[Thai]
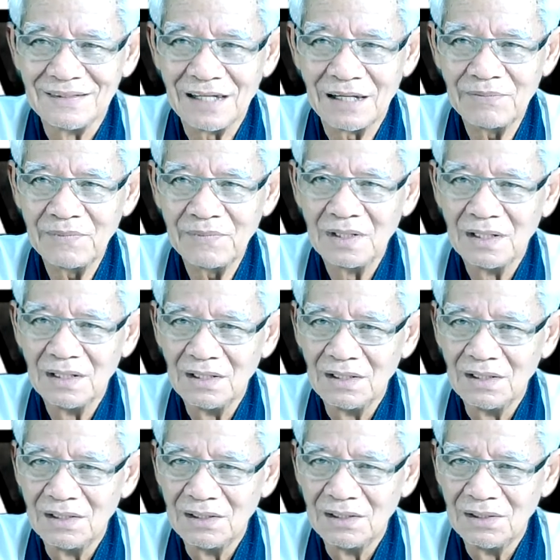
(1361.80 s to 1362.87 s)

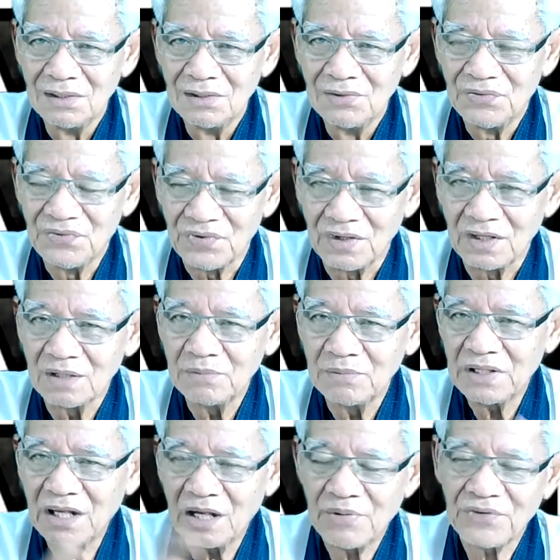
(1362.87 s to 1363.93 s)
ย้ำเสียง
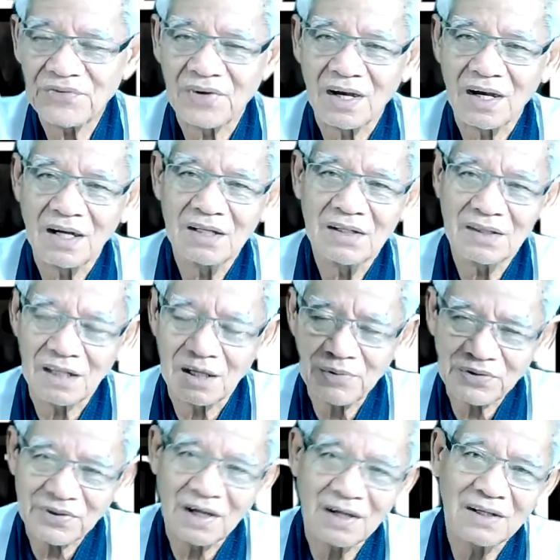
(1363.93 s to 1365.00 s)
ไม่ใช่ภาษาแต่
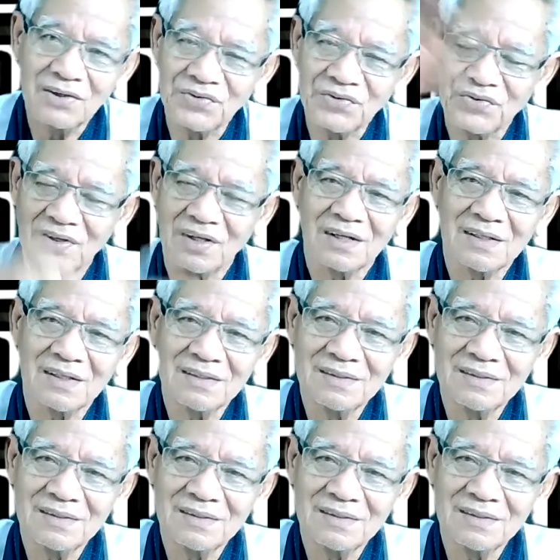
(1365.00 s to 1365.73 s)
ภาษาคือเสียง